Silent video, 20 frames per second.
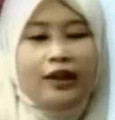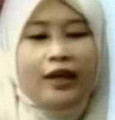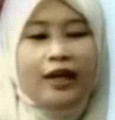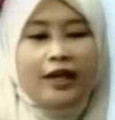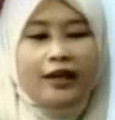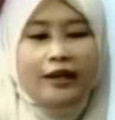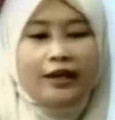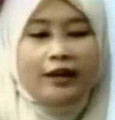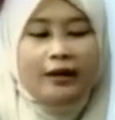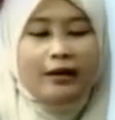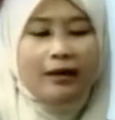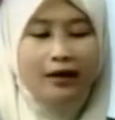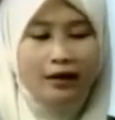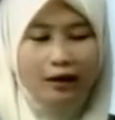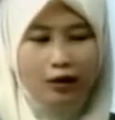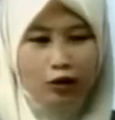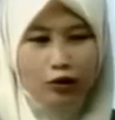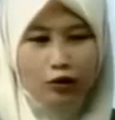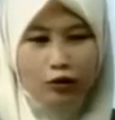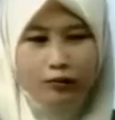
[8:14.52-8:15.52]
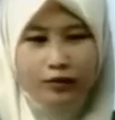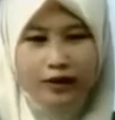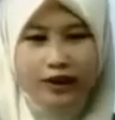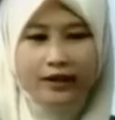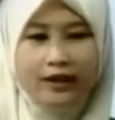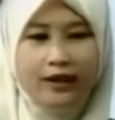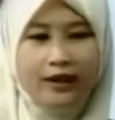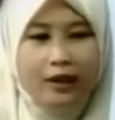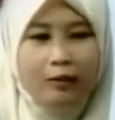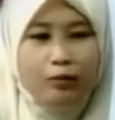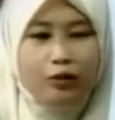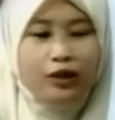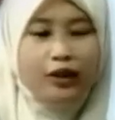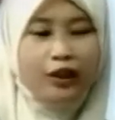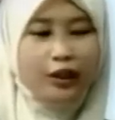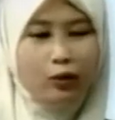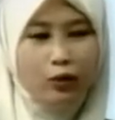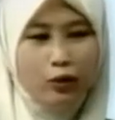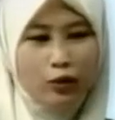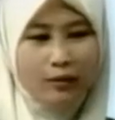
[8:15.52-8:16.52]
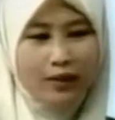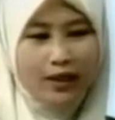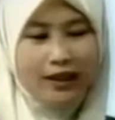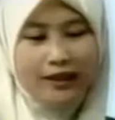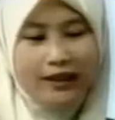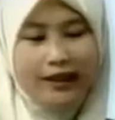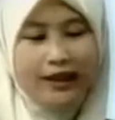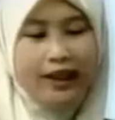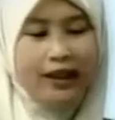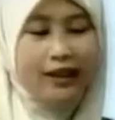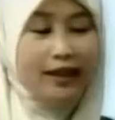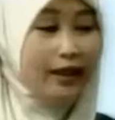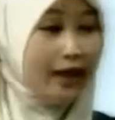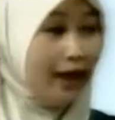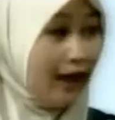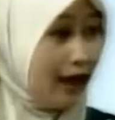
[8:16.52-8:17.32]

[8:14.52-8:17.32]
hanya konsumsi tiga butir kurma ketika dia